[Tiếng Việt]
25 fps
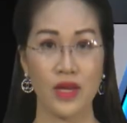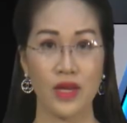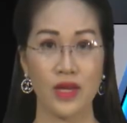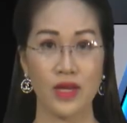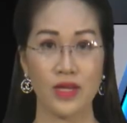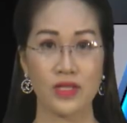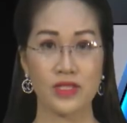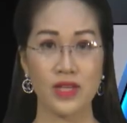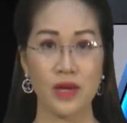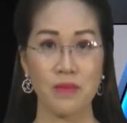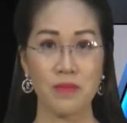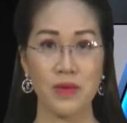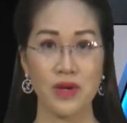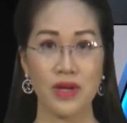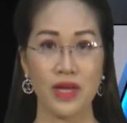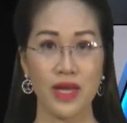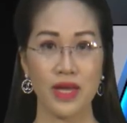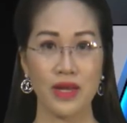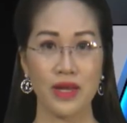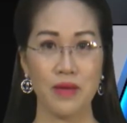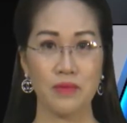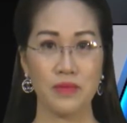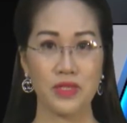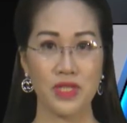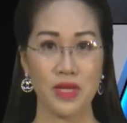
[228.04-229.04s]
Chào mừng kỷ
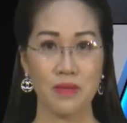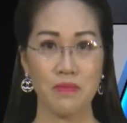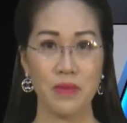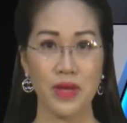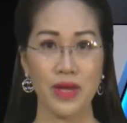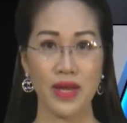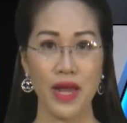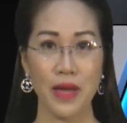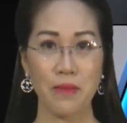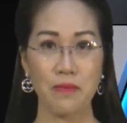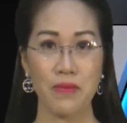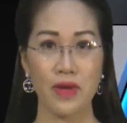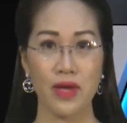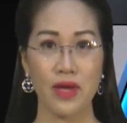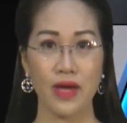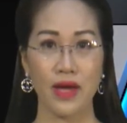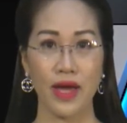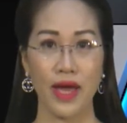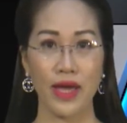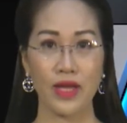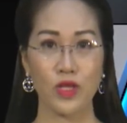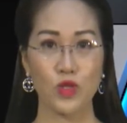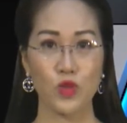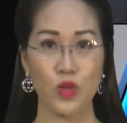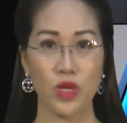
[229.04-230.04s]
niệm 90 năm
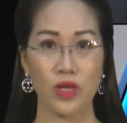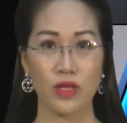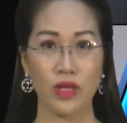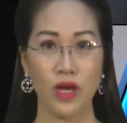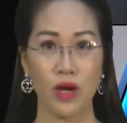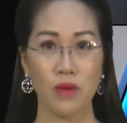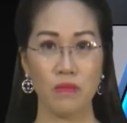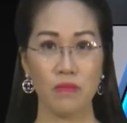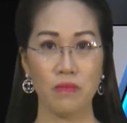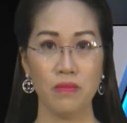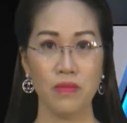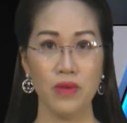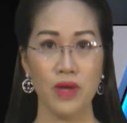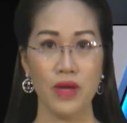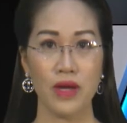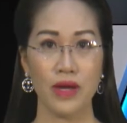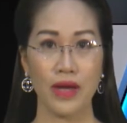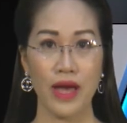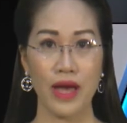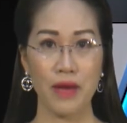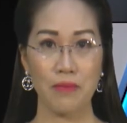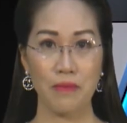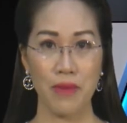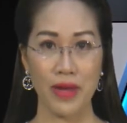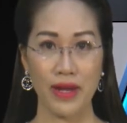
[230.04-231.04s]
ngày truyền thống
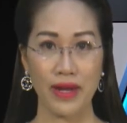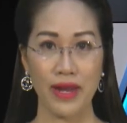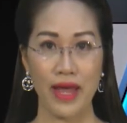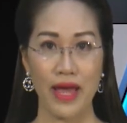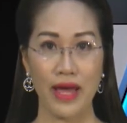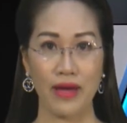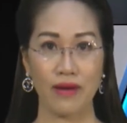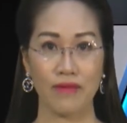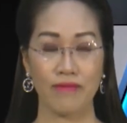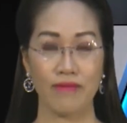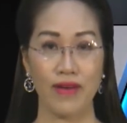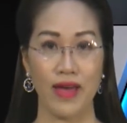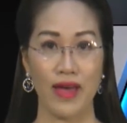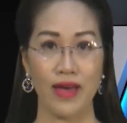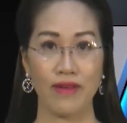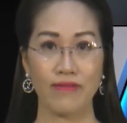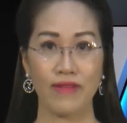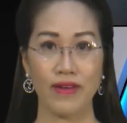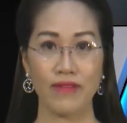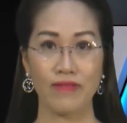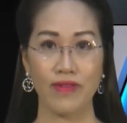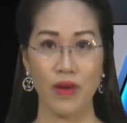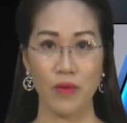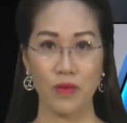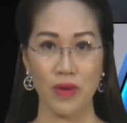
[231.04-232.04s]
các ban đảng và
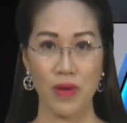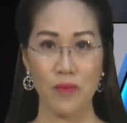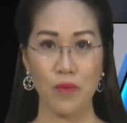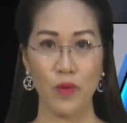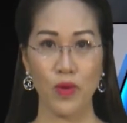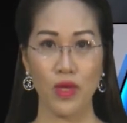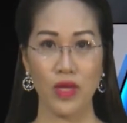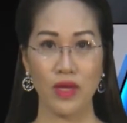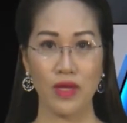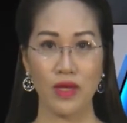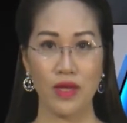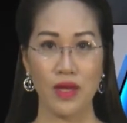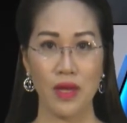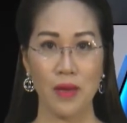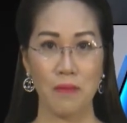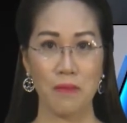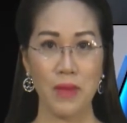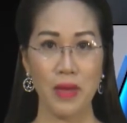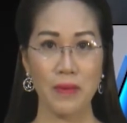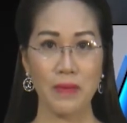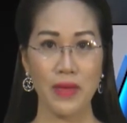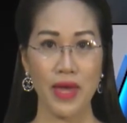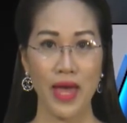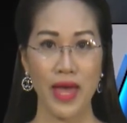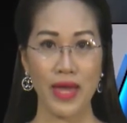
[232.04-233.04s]
văn phòng cấp ủy,
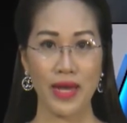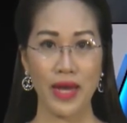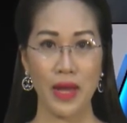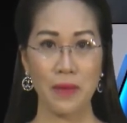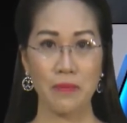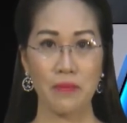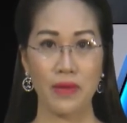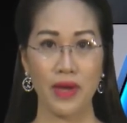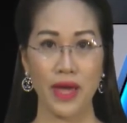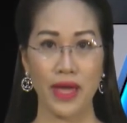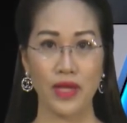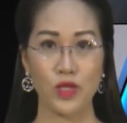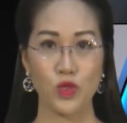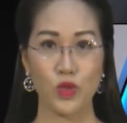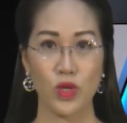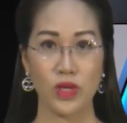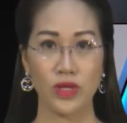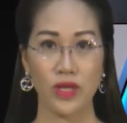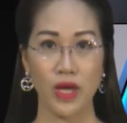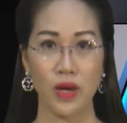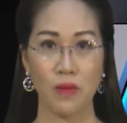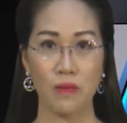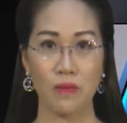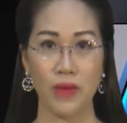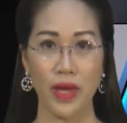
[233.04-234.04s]
72 năm ngày truyền
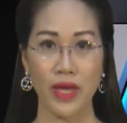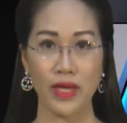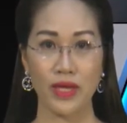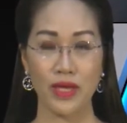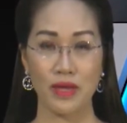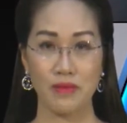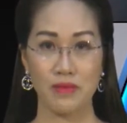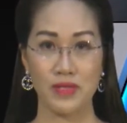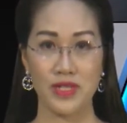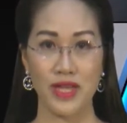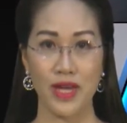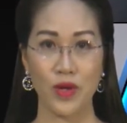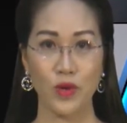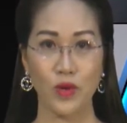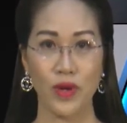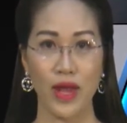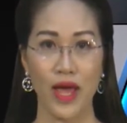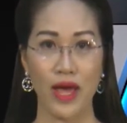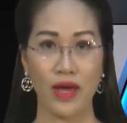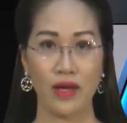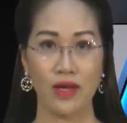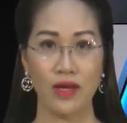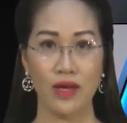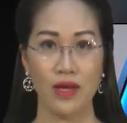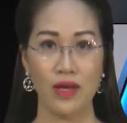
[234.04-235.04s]
thống ngành kiểm tra của
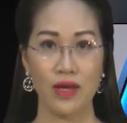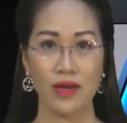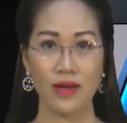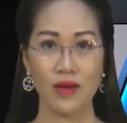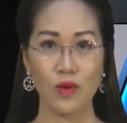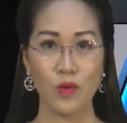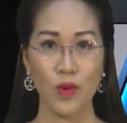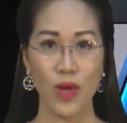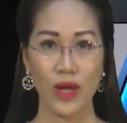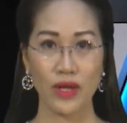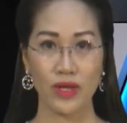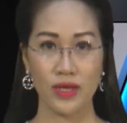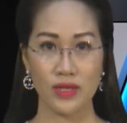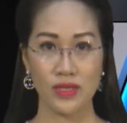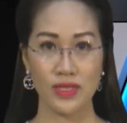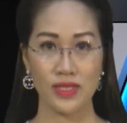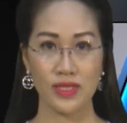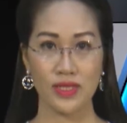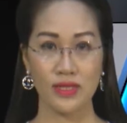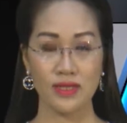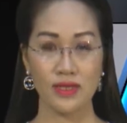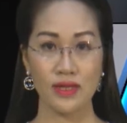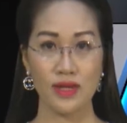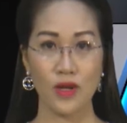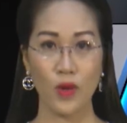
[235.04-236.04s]
Đảng, Công đoàn cơ
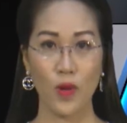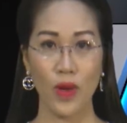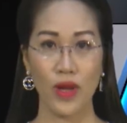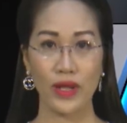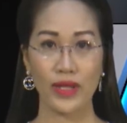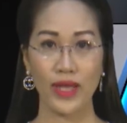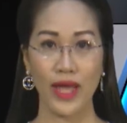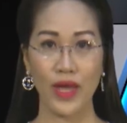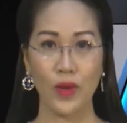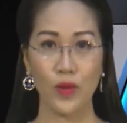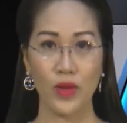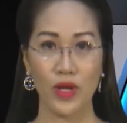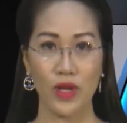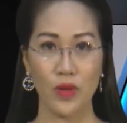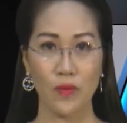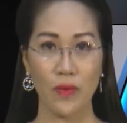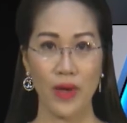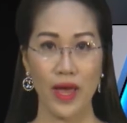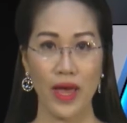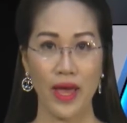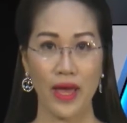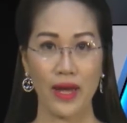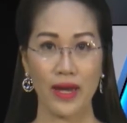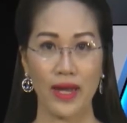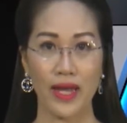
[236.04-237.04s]
sở cơ quan Thành ủy Đông
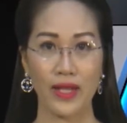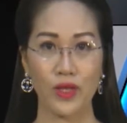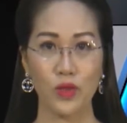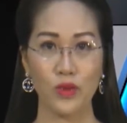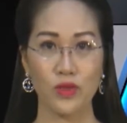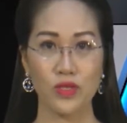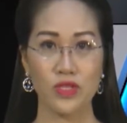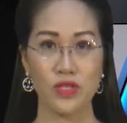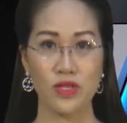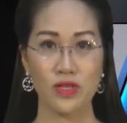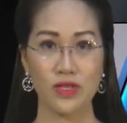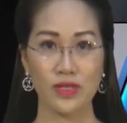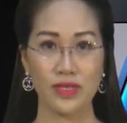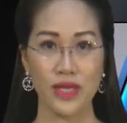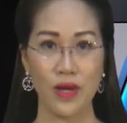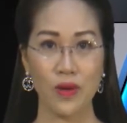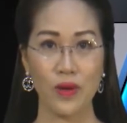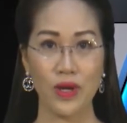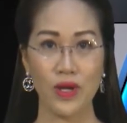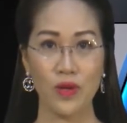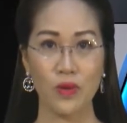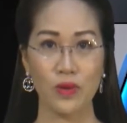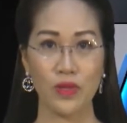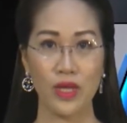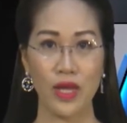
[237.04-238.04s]
Hà đã tổ chức giao
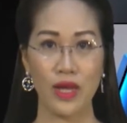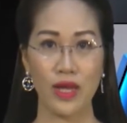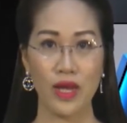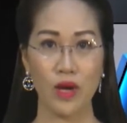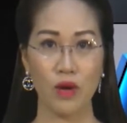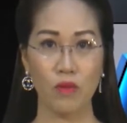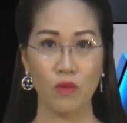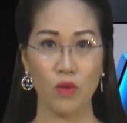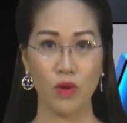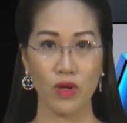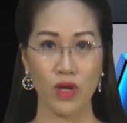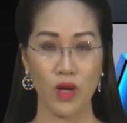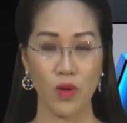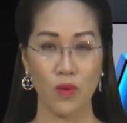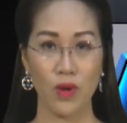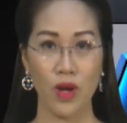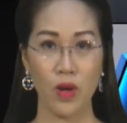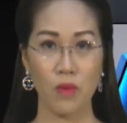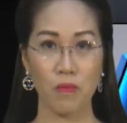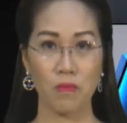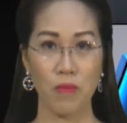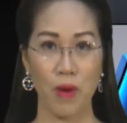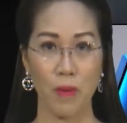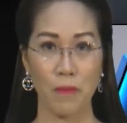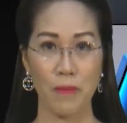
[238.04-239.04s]
lưu thi đấu môn cầu
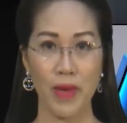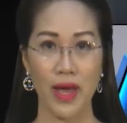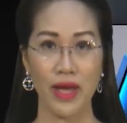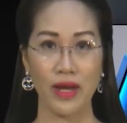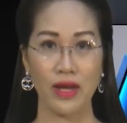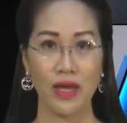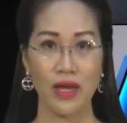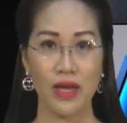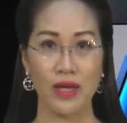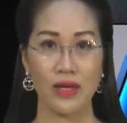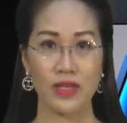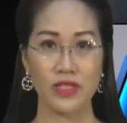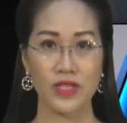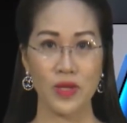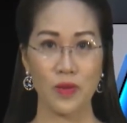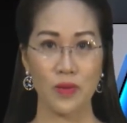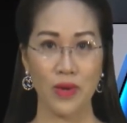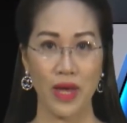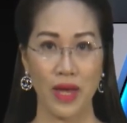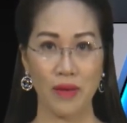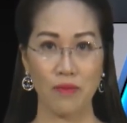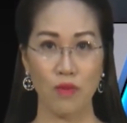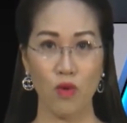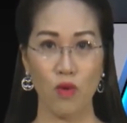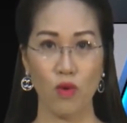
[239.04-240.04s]
lông bóng bàn trong
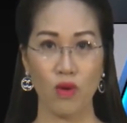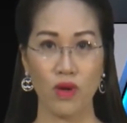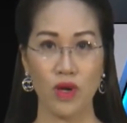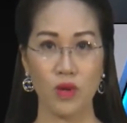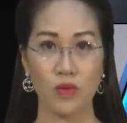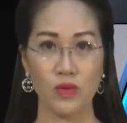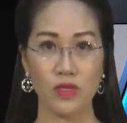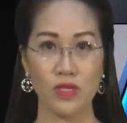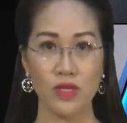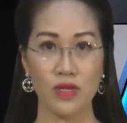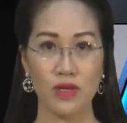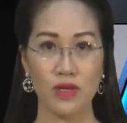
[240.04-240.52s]
cán bộ công chức